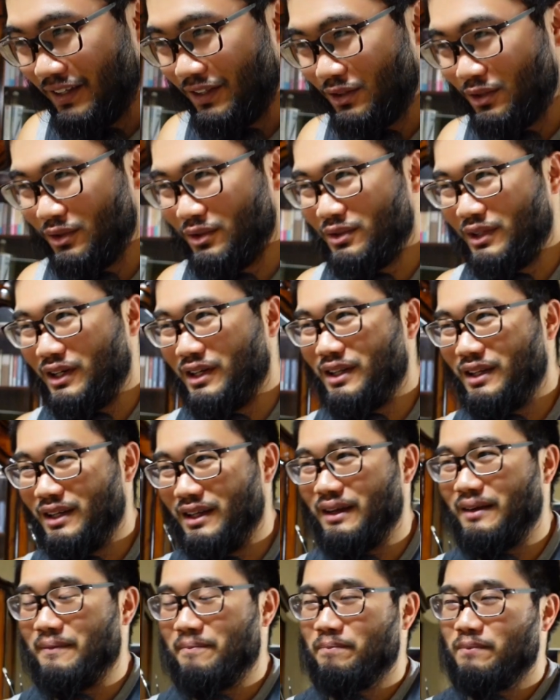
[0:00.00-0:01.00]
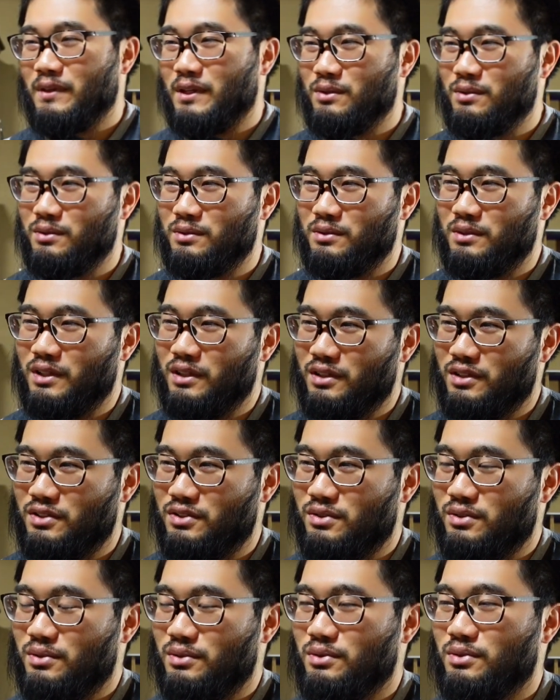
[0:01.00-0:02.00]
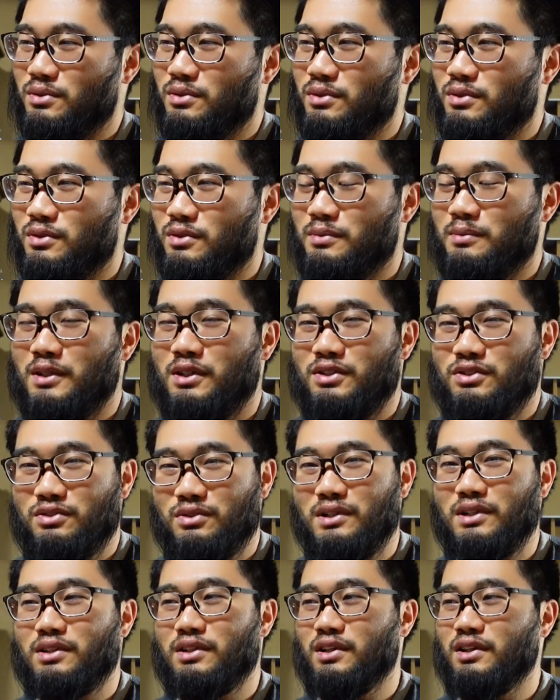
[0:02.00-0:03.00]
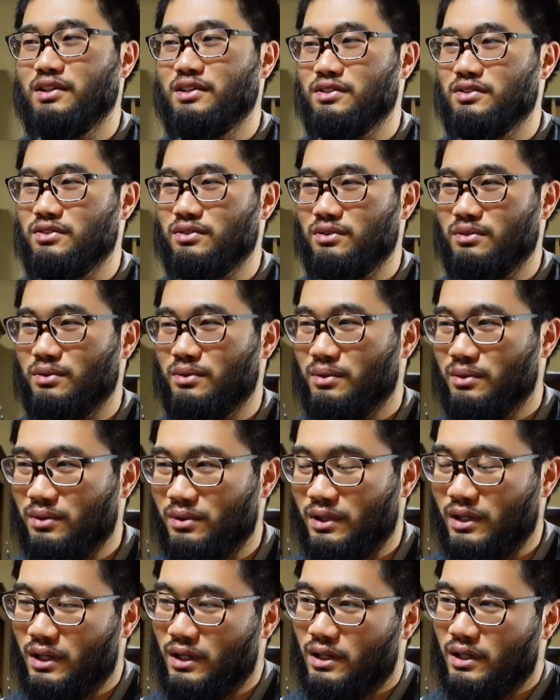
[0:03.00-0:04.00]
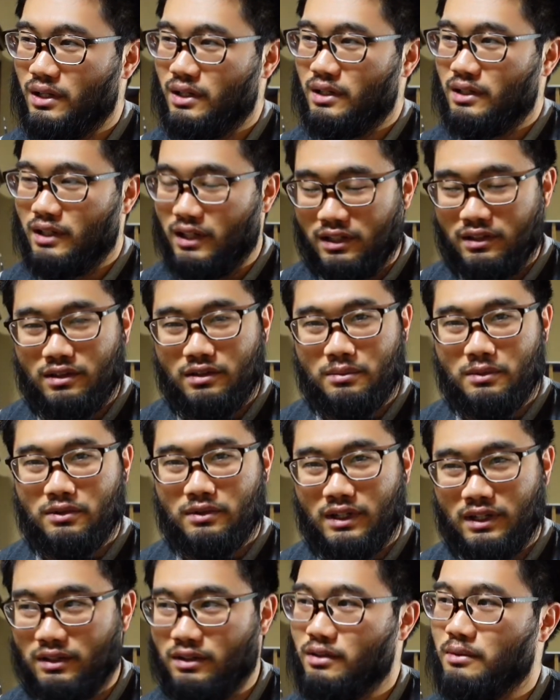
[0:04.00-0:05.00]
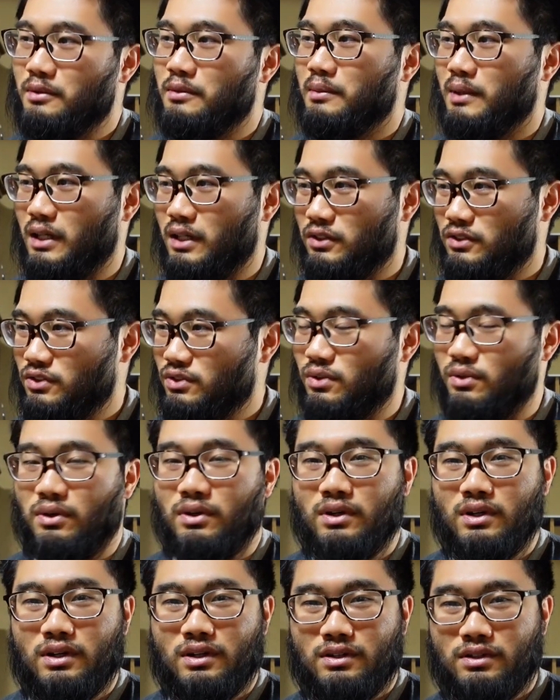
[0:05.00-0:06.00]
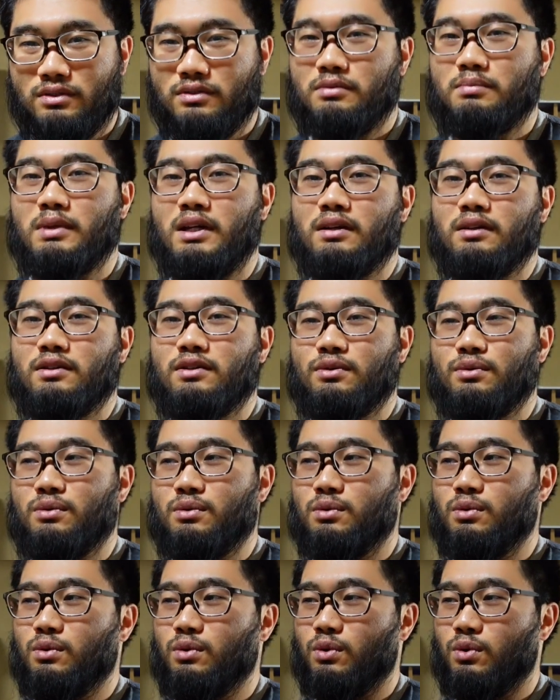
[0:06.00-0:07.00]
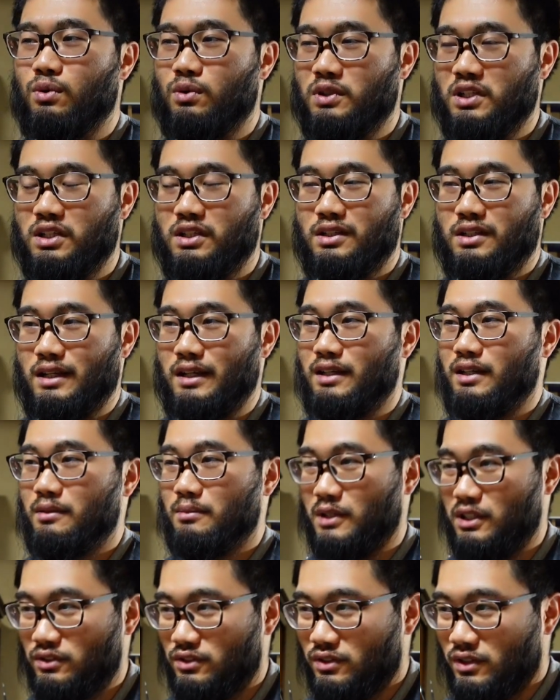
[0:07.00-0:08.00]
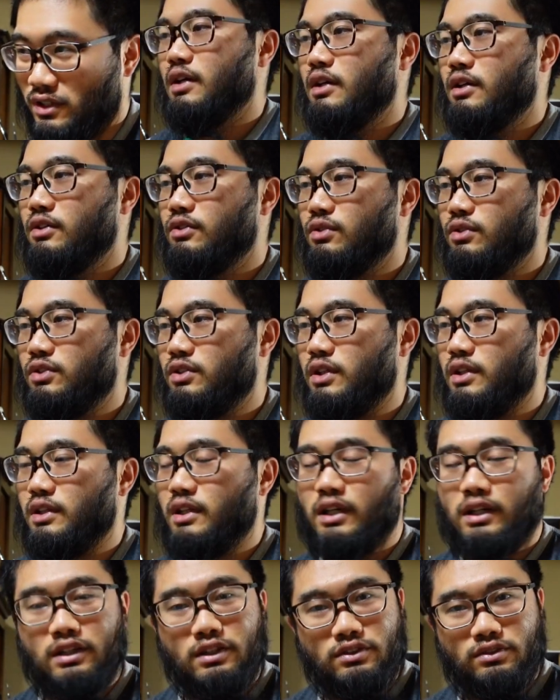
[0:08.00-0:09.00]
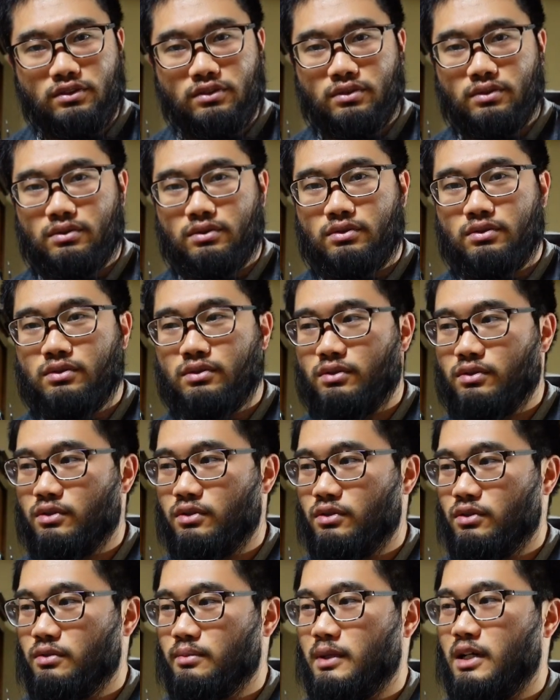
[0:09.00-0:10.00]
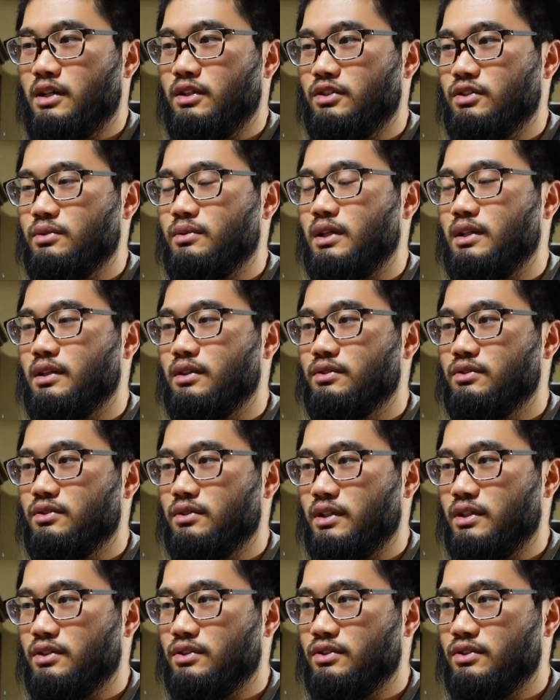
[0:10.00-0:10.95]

というわけでこのテキストぐるぐる回しはテキストを何度も何度も回すという勉強方法になります。そしてテキストぐるぐる回しはですね、